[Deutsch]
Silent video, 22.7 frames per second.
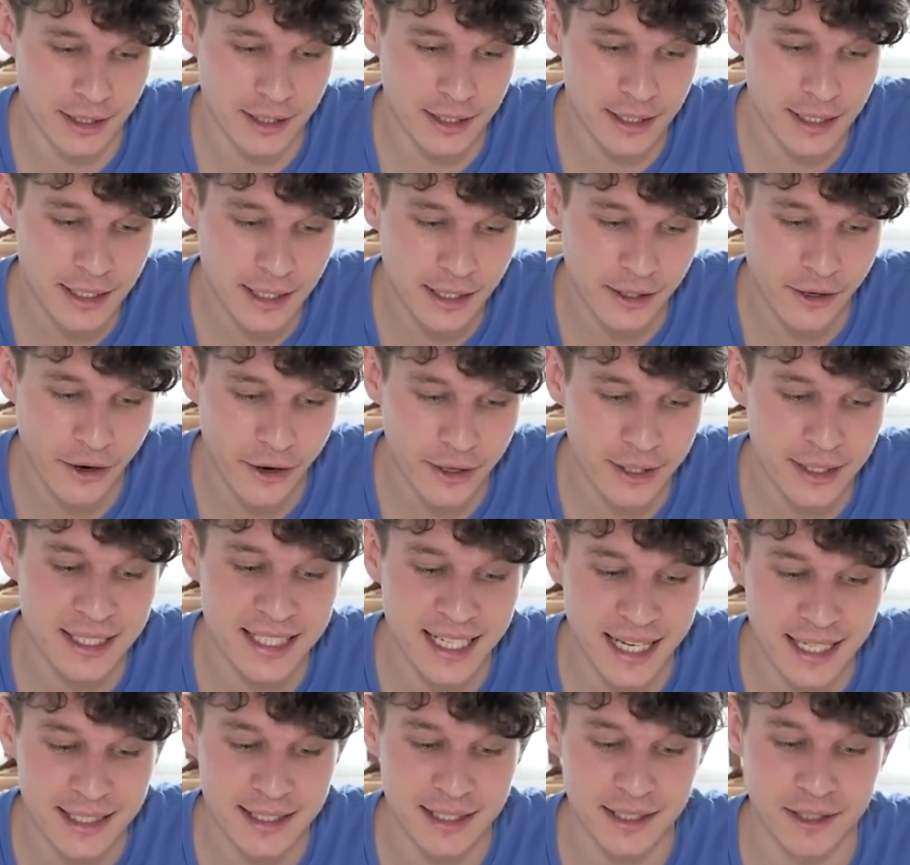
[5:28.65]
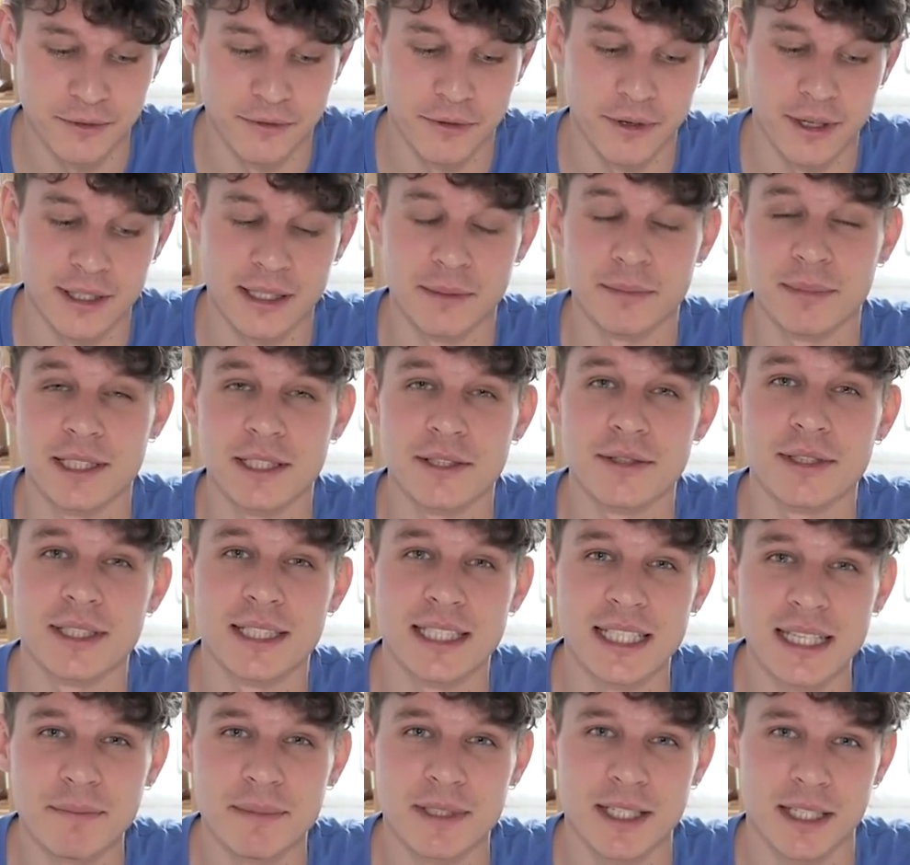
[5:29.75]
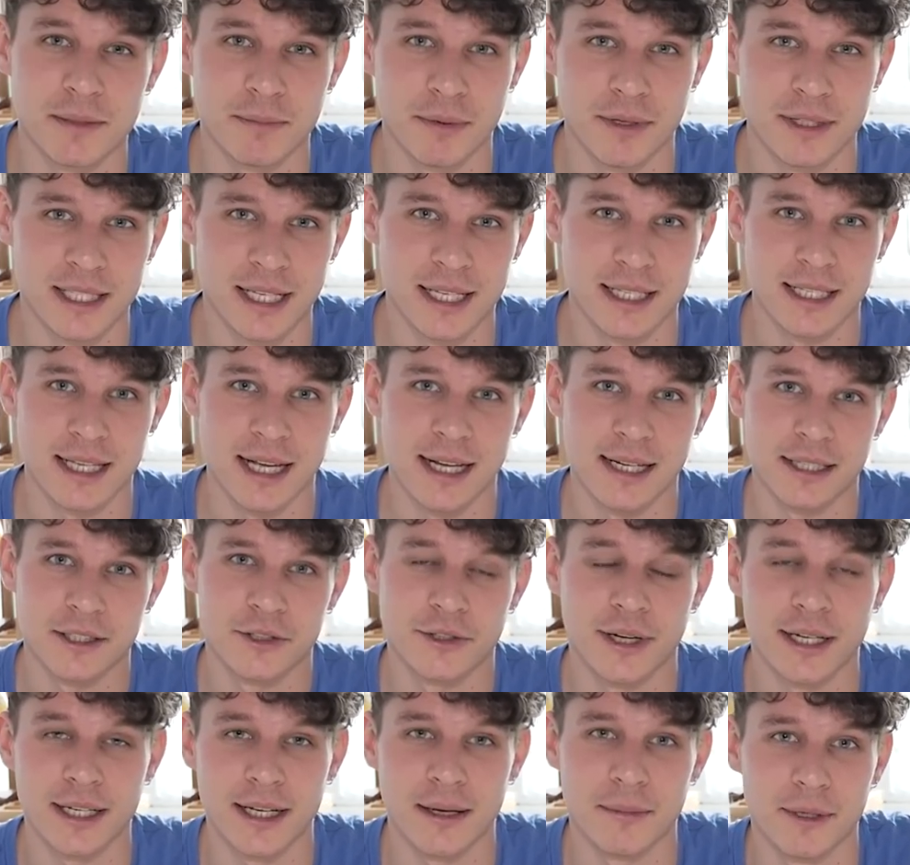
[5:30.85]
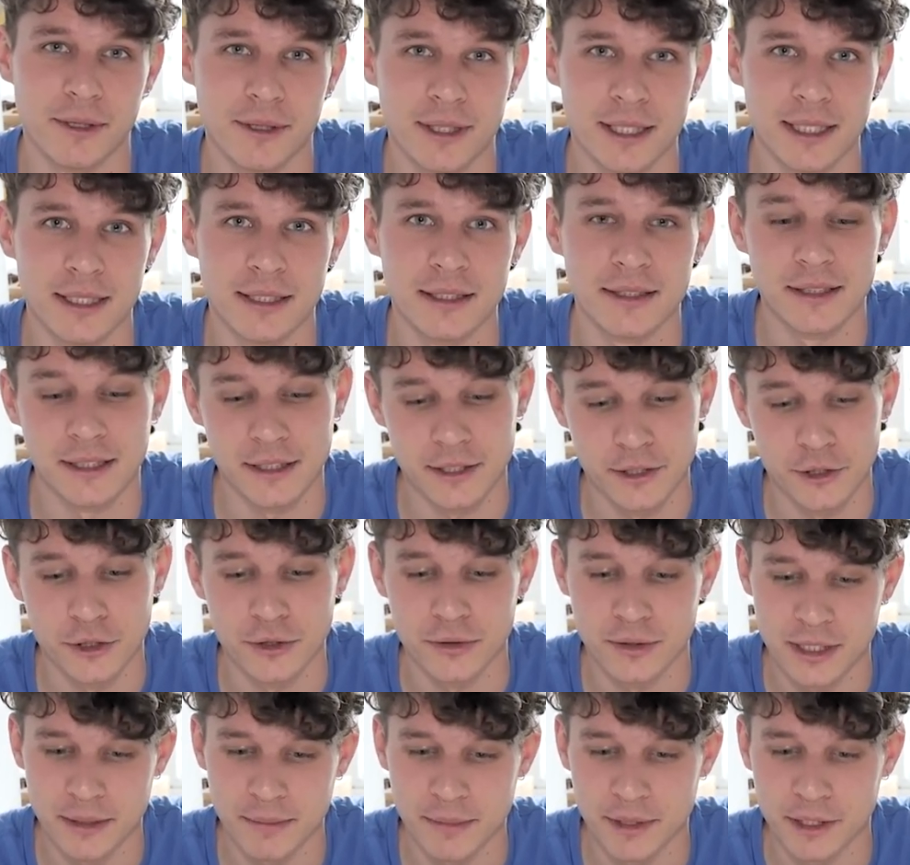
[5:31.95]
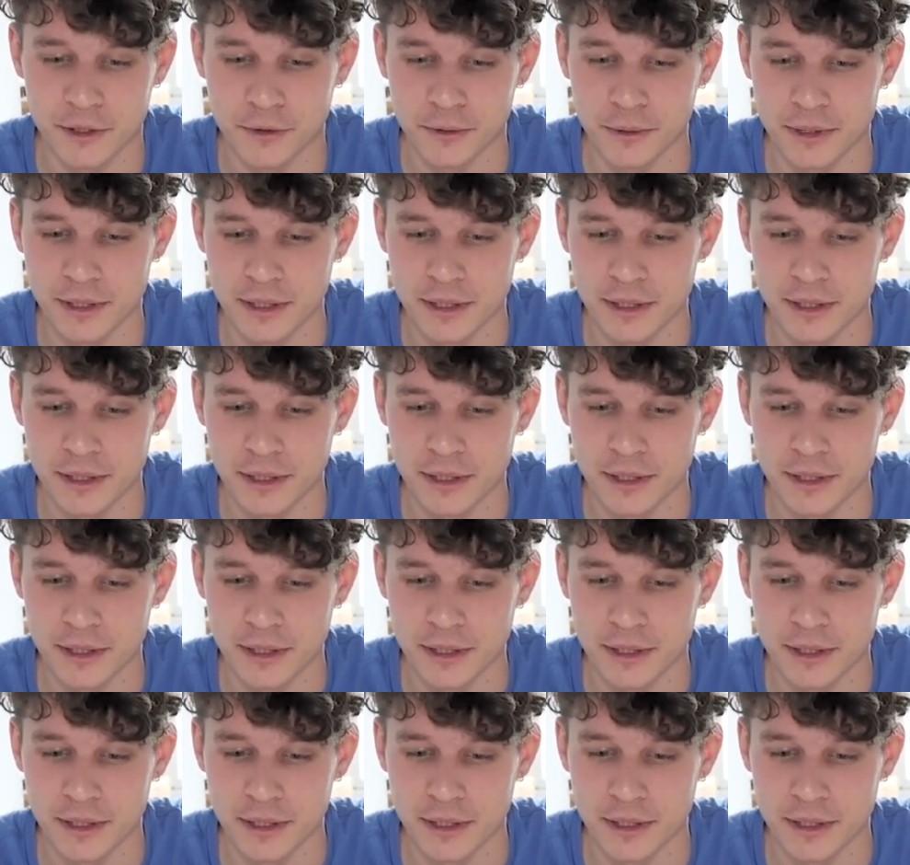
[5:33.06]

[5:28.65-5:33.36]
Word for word: die können Tests zufolge bis zu 70% aller Tracker blockieren. Das ist schon ziemlich gut.